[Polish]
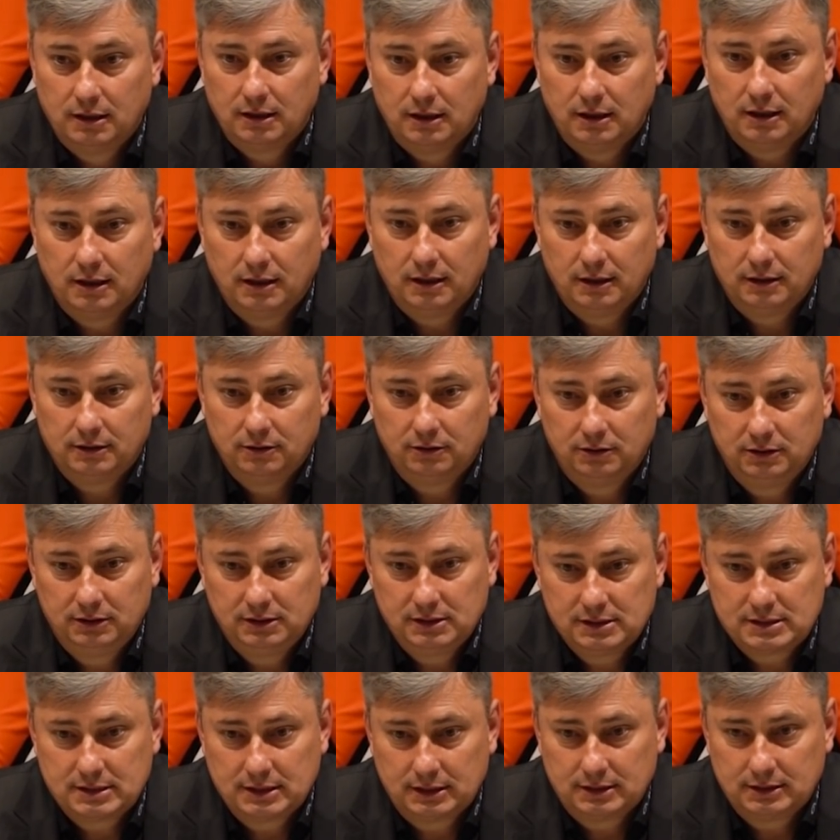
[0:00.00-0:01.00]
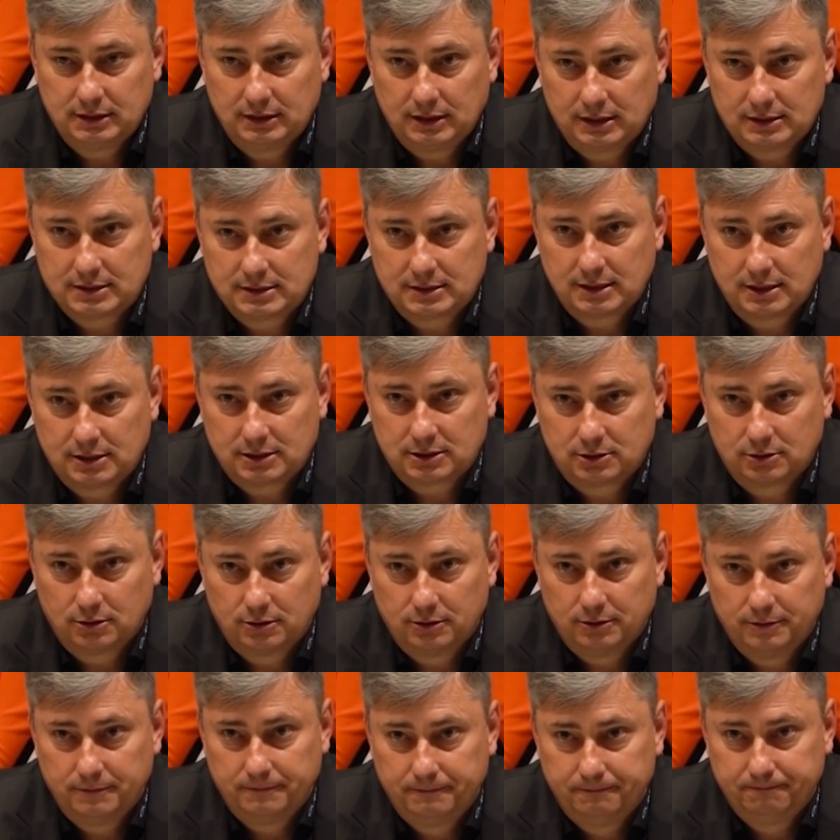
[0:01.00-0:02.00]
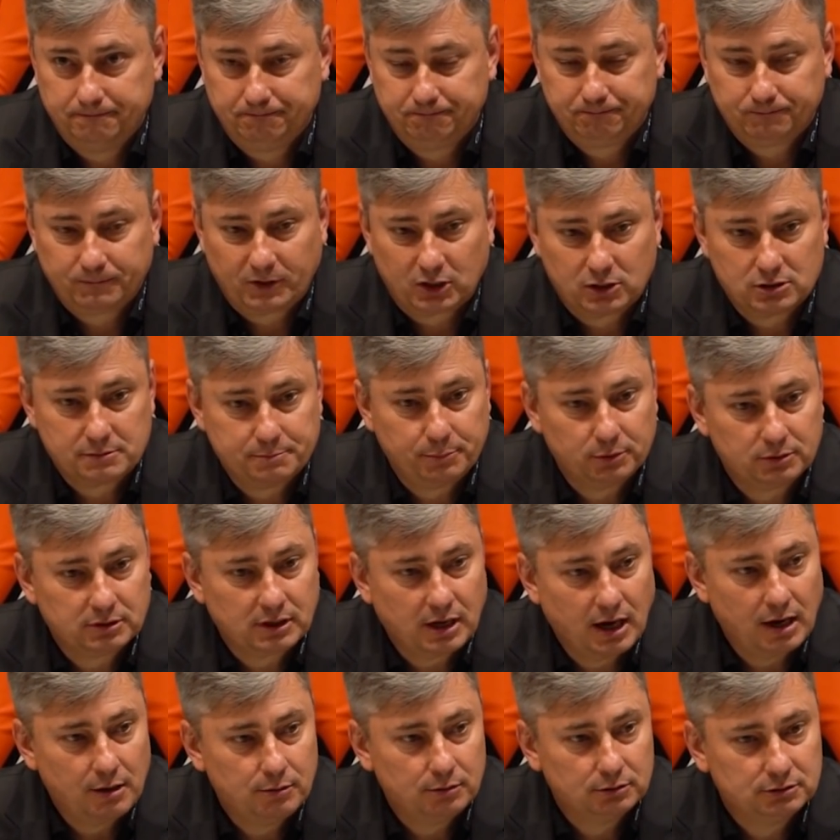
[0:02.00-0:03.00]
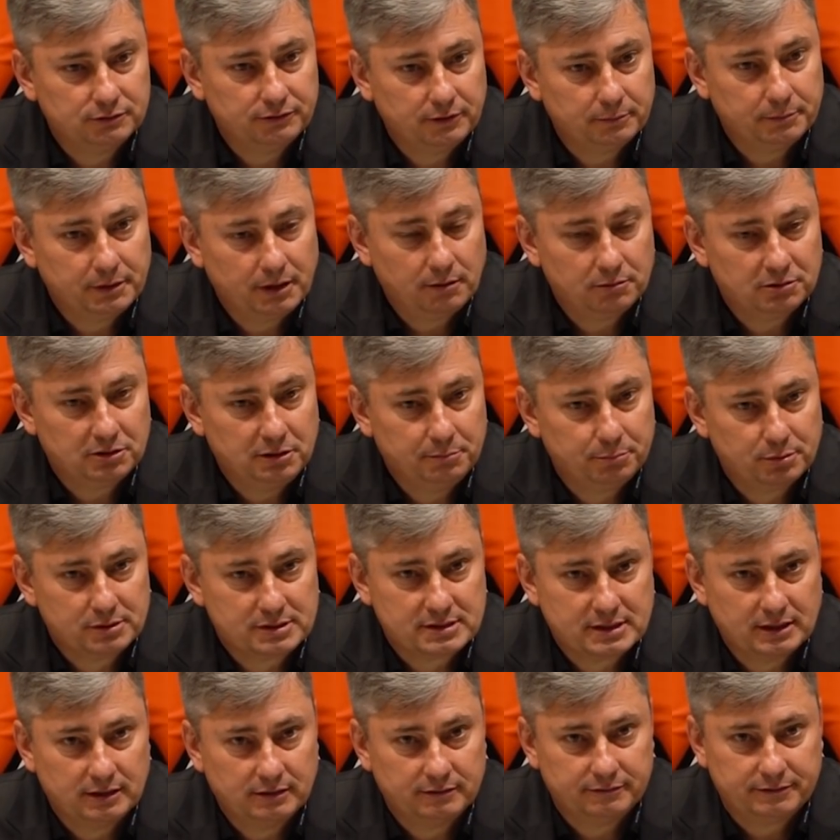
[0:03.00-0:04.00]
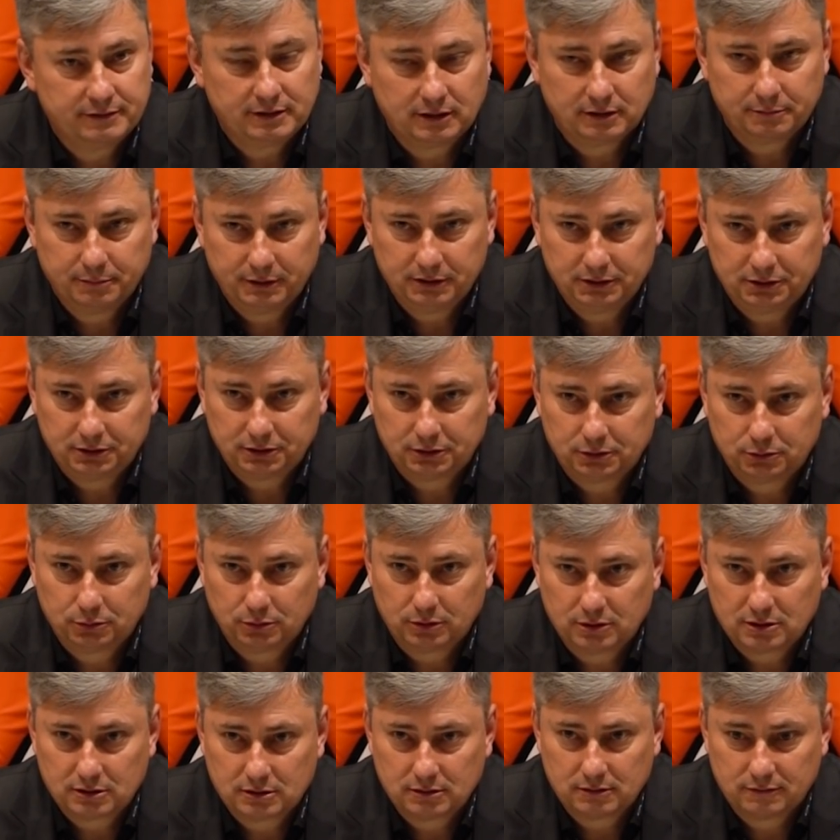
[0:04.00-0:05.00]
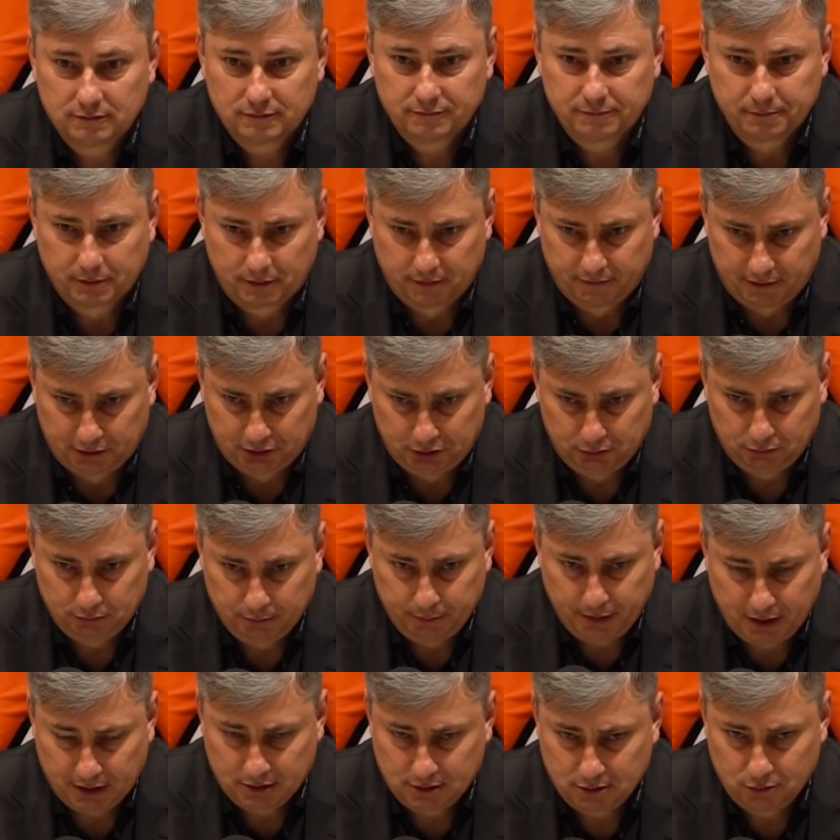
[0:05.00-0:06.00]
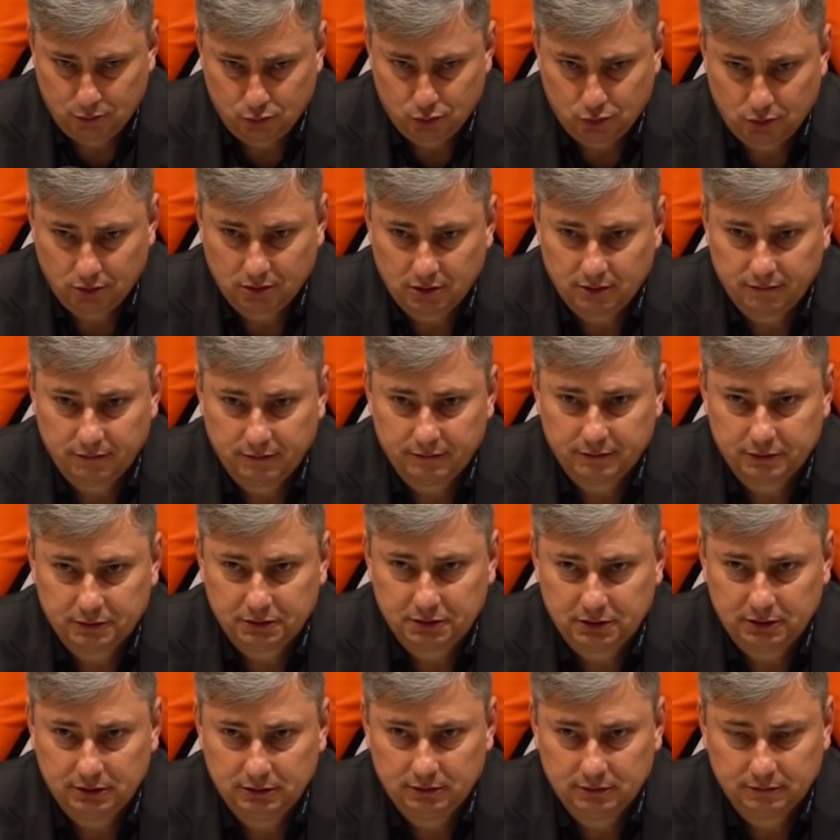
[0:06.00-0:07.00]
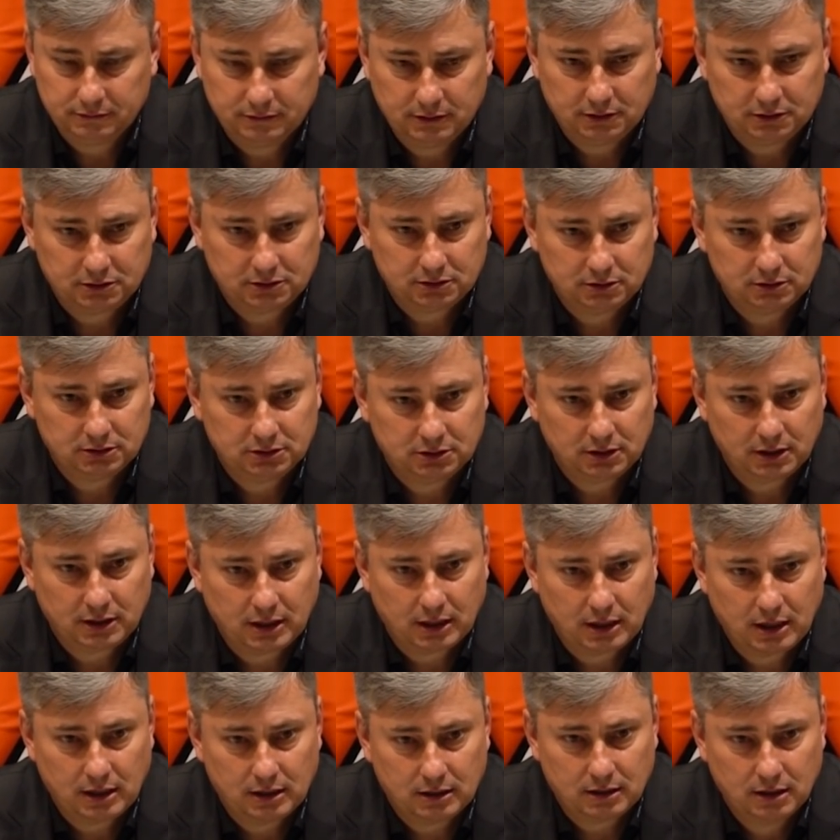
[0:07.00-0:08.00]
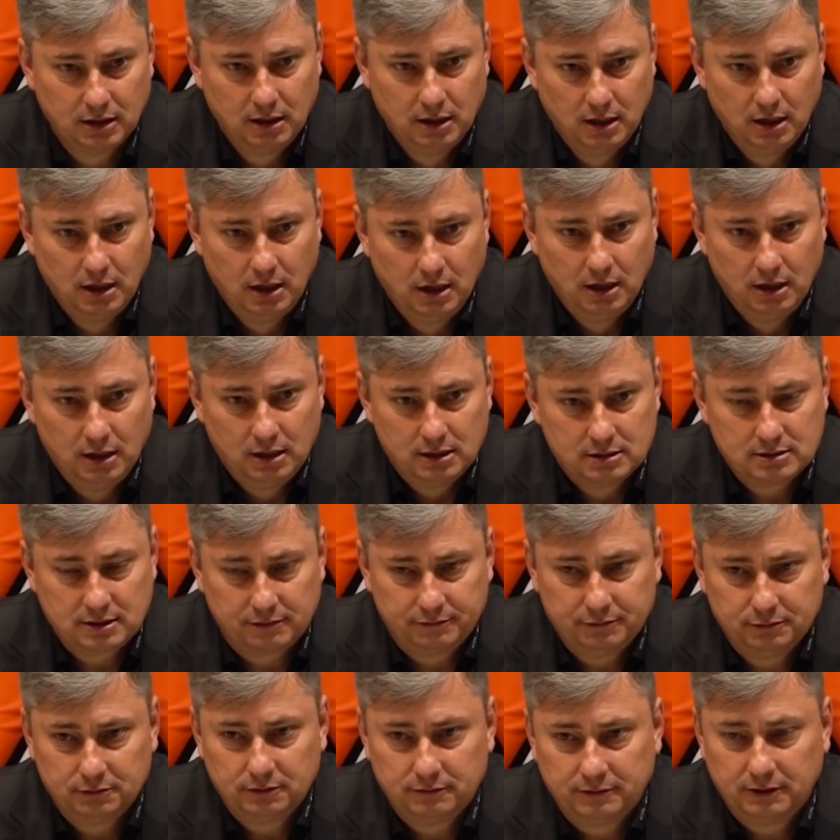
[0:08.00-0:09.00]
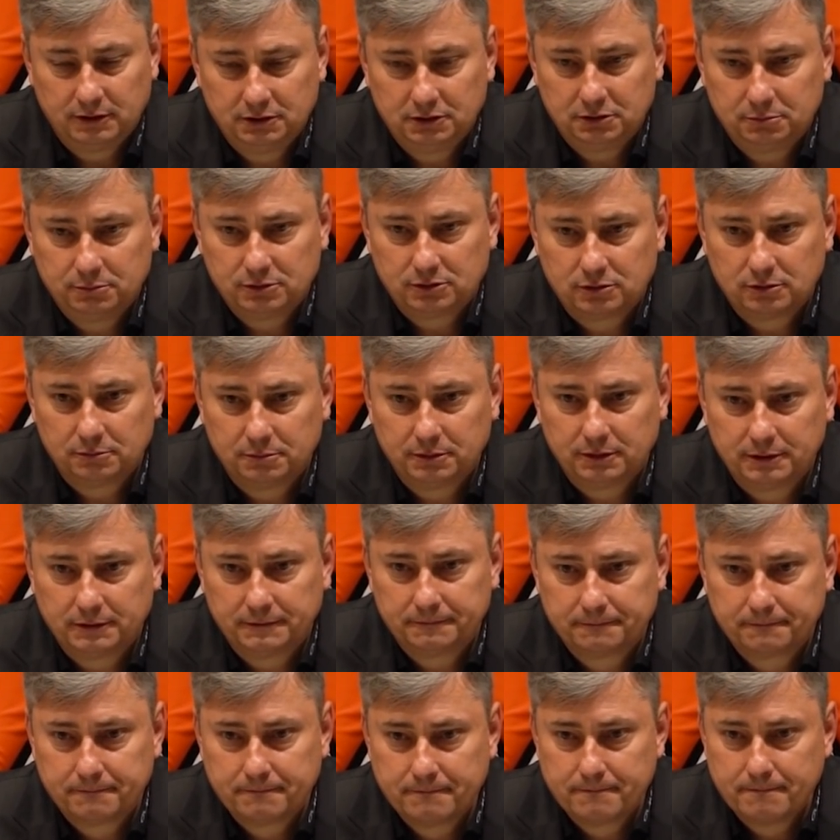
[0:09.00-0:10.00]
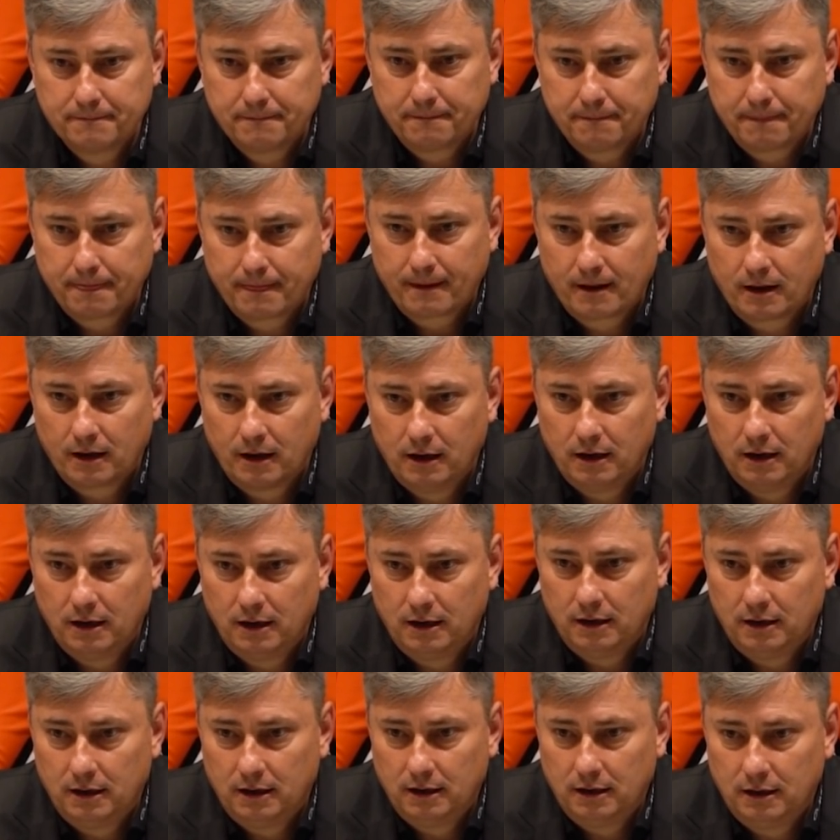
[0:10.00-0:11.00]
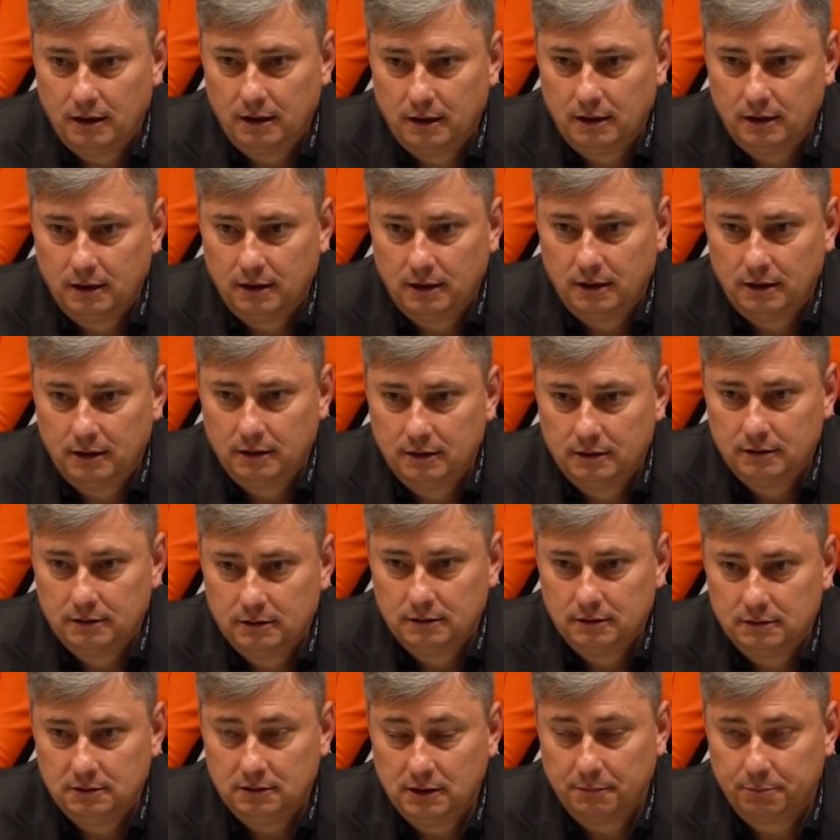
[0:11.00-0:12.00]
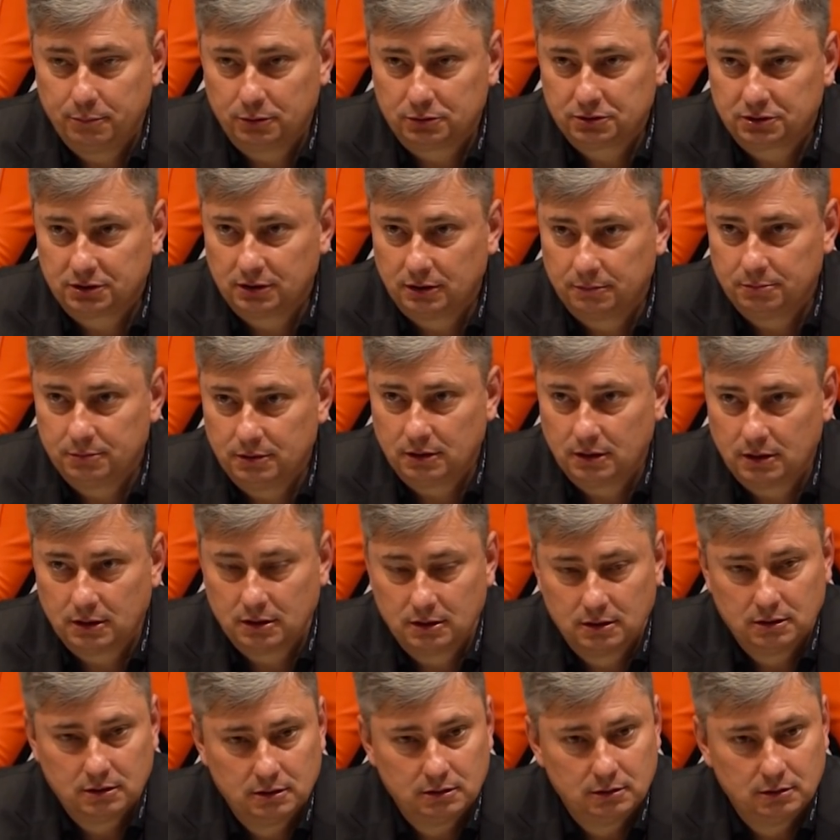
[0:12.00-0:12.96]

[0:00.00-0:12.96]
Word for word: E, no i niestety nas też to spotkało. Dwie bramki po stałym fragmencie, które wprowadziły bardzo dużo nerwowości w naszych szeregach. Zafundowaliśmy sobie E, niepotrzebnie